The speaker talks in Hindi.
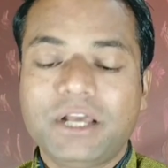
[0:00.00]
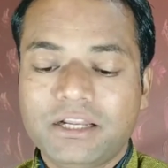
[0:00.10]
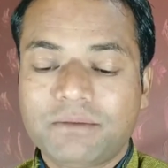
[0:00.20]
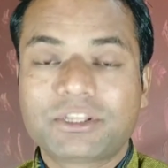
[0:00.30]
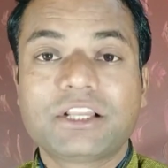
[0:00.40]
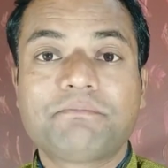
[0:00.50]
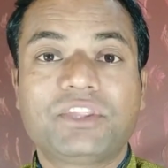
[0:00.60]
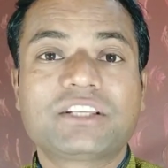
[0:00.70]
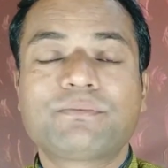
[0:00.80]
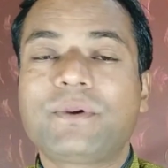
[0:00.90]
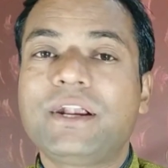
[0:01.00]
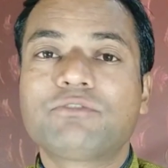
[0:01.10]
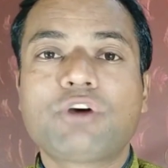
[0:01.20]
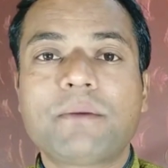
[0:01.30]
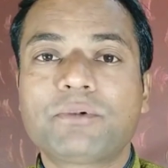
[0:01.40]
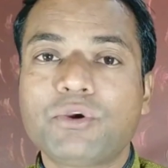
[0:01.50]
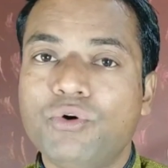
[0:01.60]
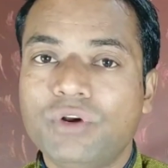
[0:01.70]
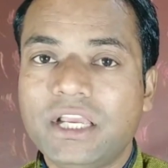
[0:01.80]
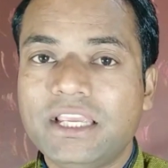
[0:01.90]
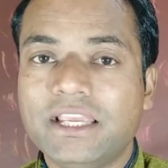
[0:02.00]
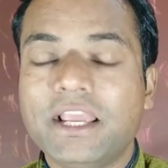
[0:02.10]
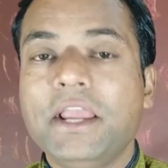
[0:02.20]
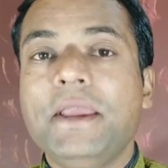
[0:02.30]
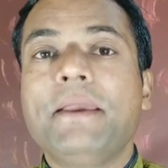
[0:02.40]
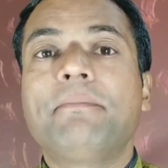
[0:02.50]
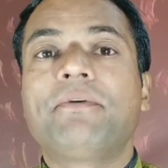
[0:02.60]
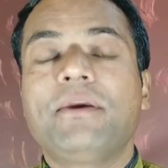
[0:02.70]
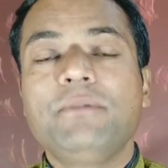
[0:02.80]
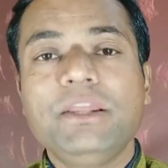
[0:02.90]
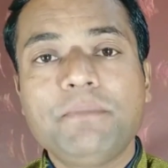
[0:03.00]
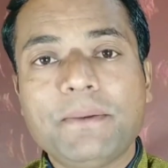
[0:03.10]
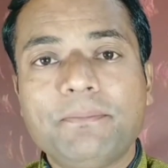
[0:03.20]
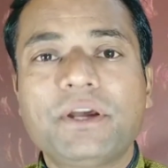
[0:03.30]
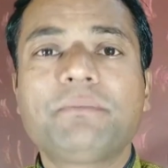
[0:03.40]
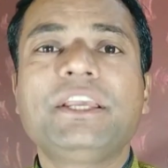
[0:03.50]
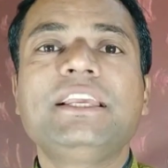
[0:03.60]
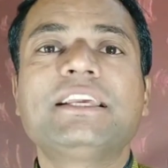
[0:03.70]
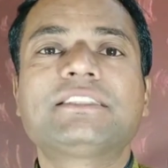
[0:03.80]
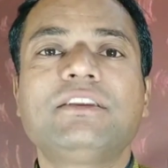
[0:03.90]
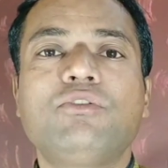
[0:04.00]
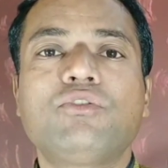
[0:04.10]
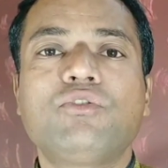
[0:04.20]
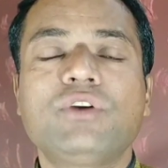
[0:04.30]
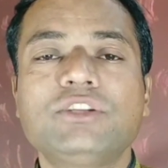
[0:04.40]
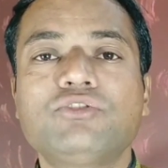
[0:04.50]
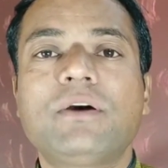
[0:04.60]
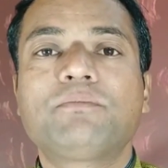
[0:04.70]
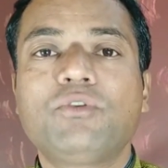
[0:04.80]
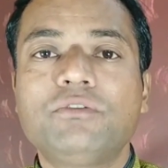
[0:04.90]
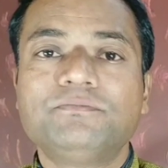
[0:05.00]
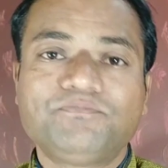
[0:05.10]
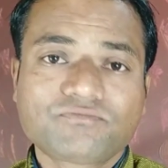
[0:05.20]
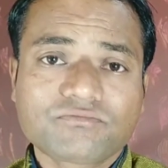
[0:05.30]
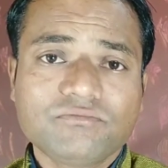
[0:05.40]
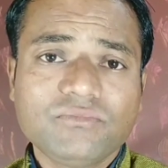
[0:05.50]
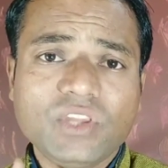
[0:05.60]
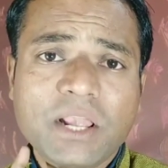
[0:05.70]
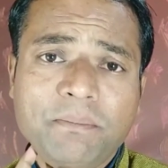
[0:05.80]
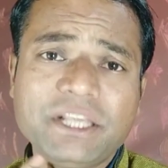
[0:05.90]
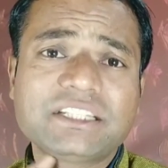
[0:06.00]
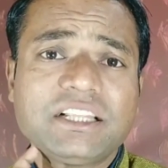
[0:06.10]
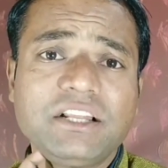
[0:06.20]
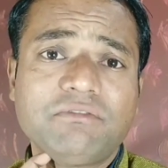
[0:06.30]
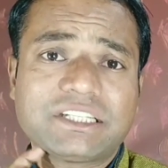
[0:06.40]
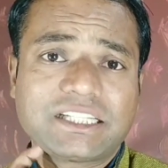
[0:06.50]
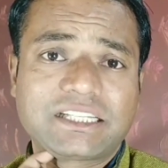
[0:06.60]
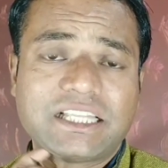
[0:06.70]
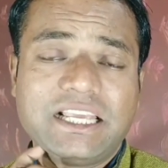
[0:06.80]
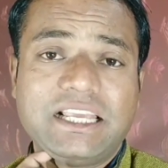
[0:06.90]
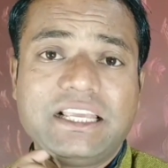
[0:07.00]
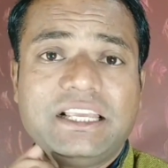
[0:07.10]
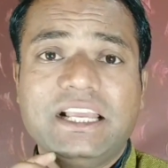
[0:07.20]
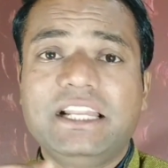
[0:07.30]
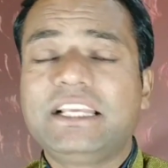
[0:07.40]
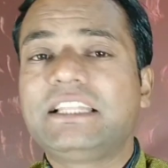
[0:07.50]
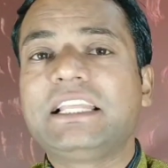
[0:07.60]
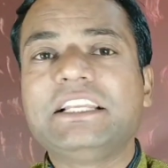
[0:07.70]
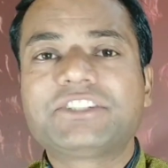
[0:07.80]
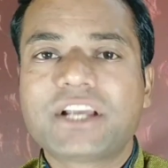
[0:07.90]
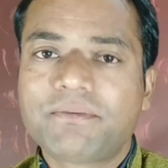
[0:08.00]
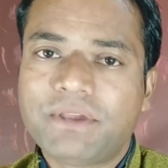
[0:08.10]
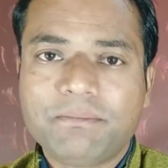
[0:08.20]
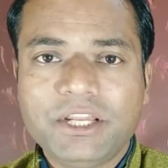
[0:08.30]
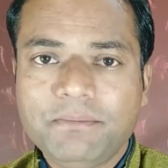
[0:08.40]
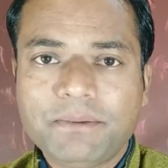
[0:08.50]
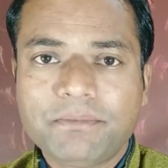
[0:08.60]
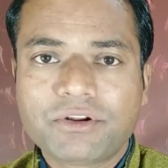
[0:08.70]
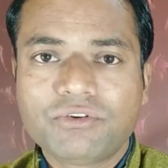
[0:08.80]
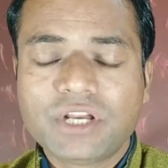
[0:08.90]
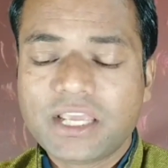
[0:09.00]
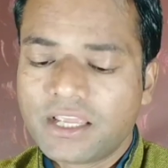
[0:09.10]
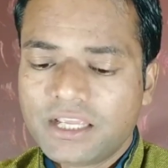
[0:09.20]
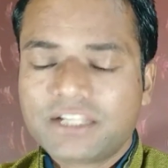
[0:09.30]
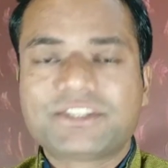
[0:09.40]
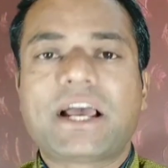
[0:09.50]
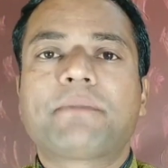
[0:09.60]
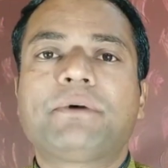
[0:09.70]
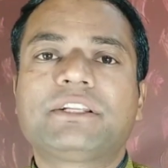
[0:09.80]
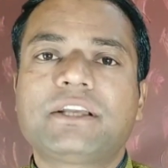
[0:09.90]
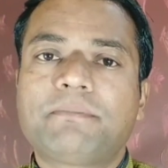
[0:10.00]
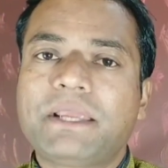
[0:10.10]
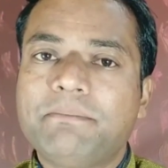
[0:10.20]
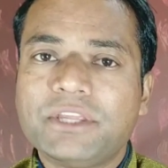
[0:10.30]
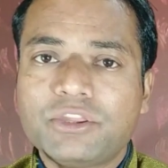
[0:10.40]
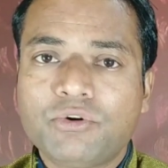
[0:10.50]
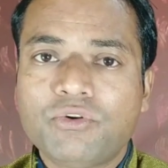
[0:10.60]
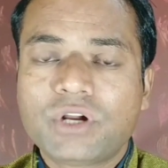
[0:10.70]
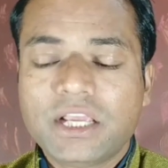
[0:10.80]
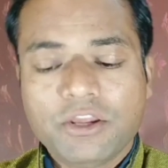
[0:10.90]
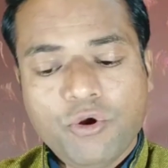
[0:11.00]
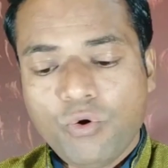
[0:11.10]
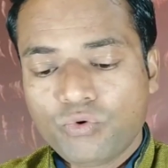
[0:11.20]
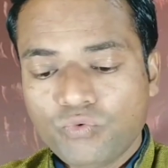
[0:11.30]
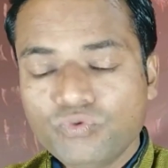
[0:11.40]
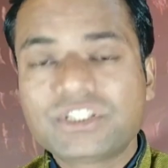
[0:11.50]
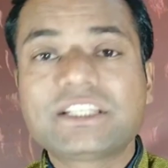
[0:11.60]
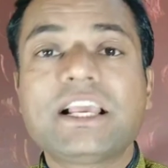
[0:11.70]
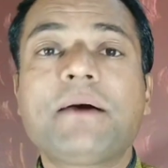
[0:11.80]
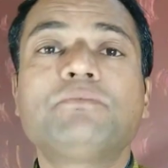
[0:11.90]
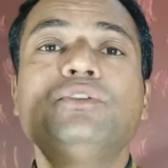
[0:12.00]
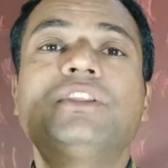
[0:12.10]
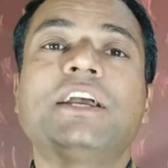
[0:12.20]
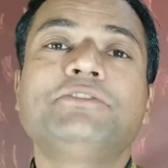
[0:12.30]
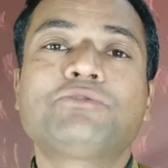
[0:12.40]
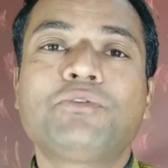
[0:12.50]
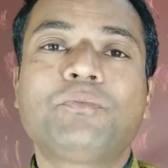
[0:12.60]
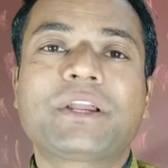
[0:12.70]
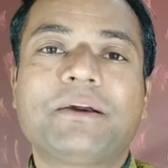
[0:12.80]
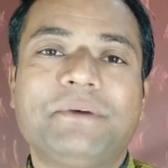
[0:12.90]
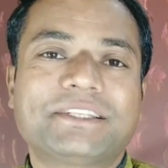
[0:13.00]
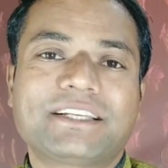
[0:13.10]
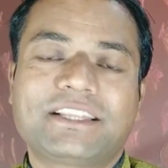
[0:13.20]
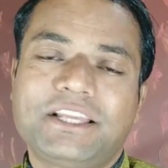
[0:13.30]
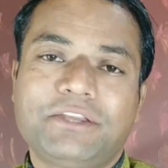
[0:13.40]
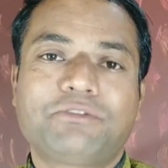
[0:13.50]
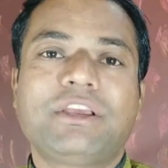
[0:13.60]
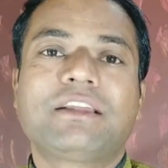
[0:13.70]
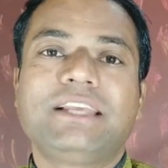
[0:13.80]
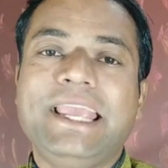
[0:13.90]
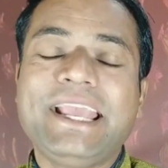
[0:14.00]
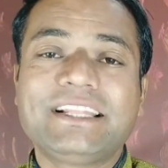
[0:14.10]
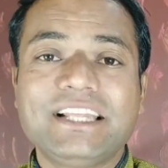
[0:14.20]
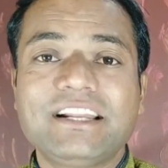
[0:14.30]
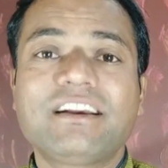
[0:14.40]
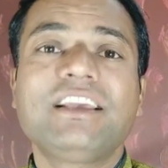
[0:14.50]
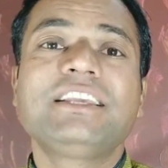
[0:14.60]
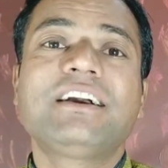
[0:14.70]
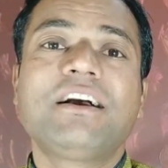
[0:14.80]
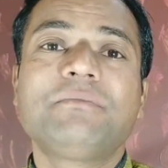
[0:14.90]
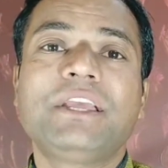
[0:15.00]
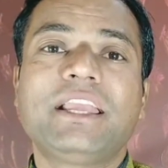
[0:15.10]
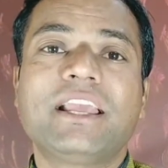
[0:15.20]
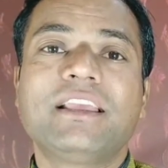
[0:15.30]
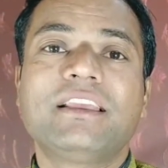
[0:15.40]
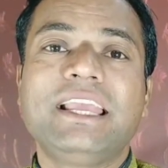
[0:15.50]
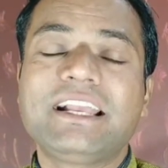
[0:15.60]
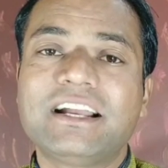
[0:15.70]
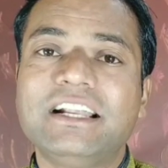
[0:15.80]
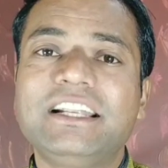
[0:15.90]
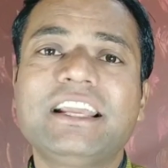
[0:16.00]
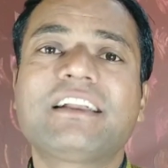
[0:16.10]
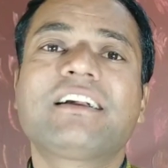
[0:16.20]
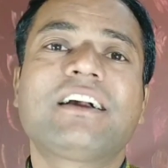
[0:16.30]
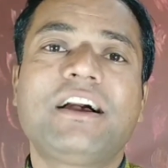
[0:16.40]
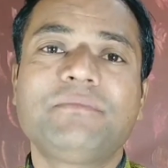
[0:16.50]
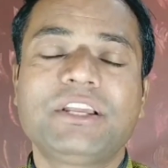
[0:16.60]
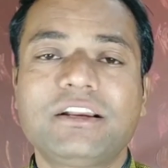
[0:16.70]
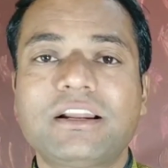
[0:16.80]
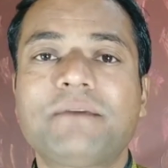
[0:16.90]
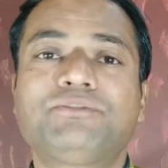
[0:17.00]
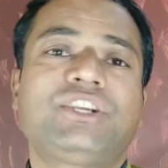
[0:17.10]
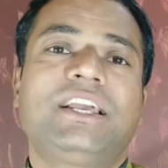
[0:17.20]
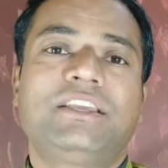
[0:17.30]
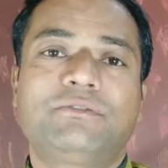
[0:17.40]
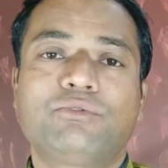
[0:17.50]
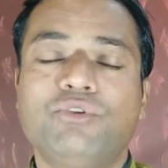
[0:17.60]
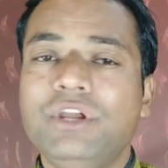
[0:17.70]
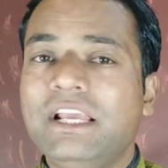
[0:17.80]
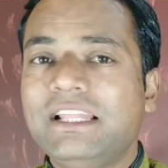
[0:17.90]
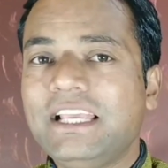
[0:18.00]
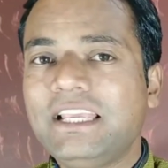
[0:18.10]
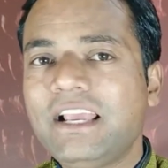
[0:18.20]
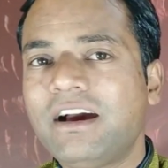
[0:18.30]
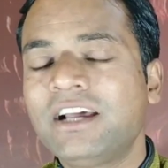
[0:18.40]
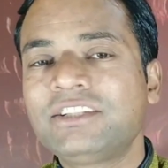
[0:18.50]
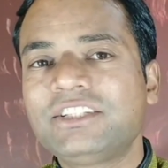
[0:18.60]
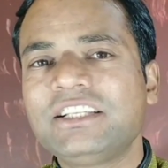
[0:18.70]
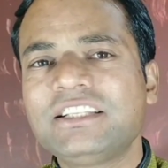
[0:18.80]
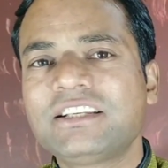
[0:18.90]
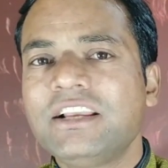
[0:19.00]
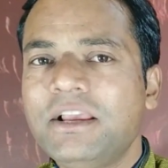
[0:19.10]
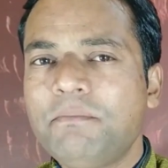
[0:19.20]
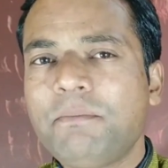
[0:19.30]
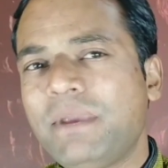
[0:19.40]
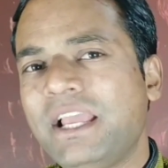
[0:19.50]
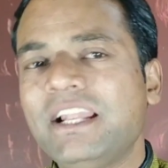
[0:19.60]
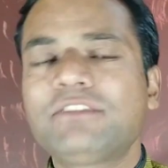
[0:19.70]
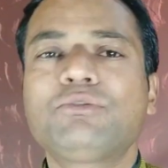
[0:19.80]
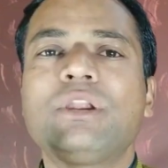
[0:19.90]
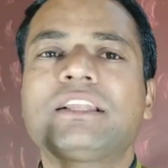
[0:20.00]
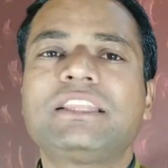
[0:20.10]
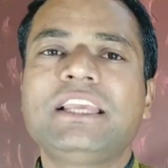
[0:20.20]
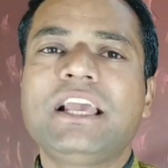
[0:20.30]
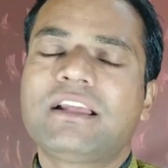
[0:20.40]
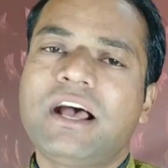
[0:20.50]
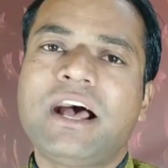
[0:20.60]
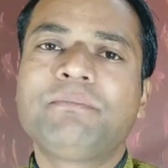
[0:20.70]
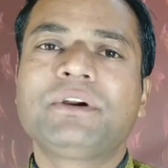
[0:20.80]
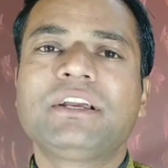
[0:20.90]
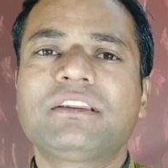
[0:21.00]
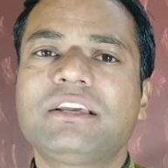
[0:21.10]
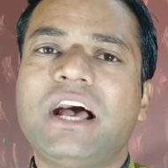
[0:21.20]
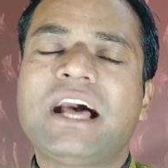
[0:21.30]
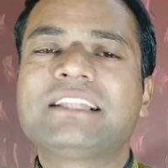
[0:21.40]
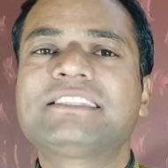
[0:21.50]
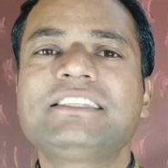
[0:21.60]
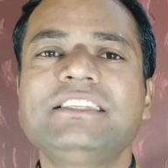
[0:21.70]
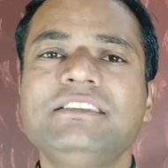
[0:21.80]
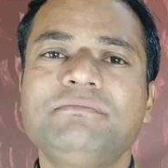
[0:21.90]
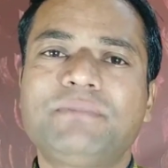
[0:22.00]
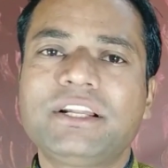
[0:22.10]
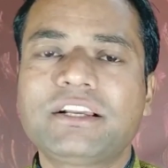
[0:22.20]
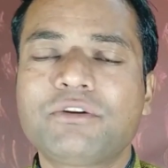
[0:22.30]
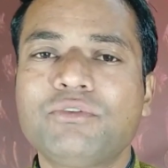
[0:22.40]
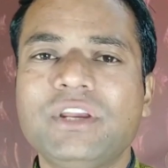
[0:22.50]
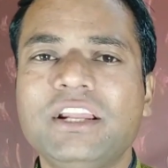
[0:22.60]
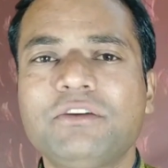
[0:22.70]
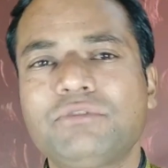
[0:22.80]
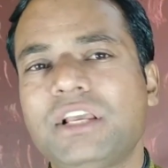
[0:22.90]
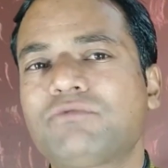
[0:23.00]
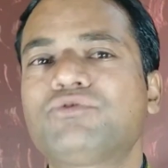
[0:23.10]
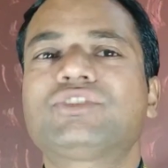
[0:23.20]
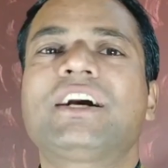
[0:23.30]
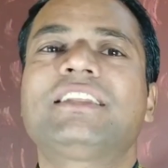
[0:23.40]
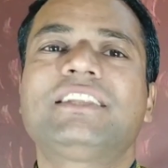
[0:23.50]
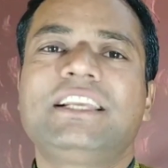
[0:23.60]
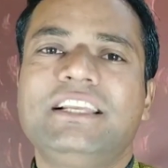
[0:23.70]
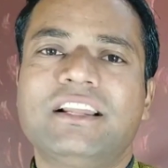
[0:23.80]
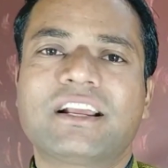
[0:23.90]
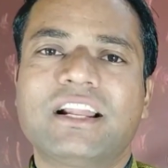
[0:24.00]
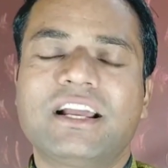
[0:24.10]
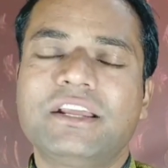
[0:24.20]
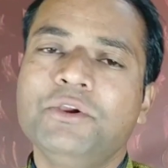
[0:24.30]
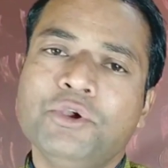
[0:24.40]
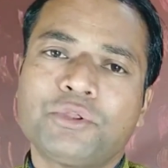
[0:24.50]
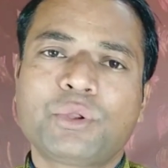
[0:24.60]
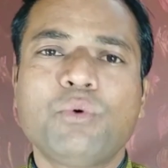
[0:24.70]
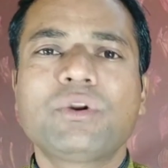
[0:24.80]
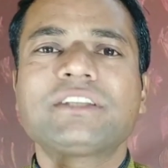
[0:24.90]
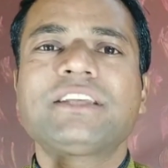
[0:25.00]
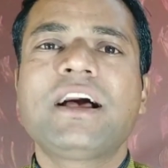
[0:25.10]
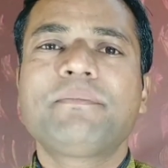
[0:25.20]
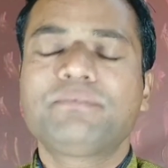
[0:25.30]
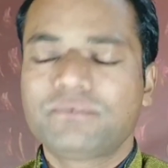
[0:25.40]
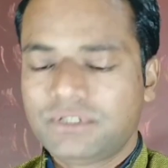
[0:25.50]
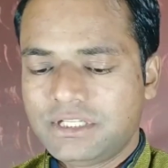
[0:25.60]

कमाल का मतलब दस फ्रेंड तो आपके होंगे ही फैमिली मेंबर में ही ऐसे लोग होंगे जो आपको पैसा दिलवा सकते हैं यानी कि तीन चार फैमिली मेंबर हो गए चार पांच आपके मित्र हो गए और उनसे आप ढाई सौ रुपये कमा सकते हैं तो यार एक दिन का ही काम है ये एक घंटे का काम है अगर आप चाहे तो देखिए हर चीज़ में मेहनत तो लगती है यार आप अगर आलसीपन करोगे ना तो यार कुछ हाथ नहीं लगना है थोड़ा सा आप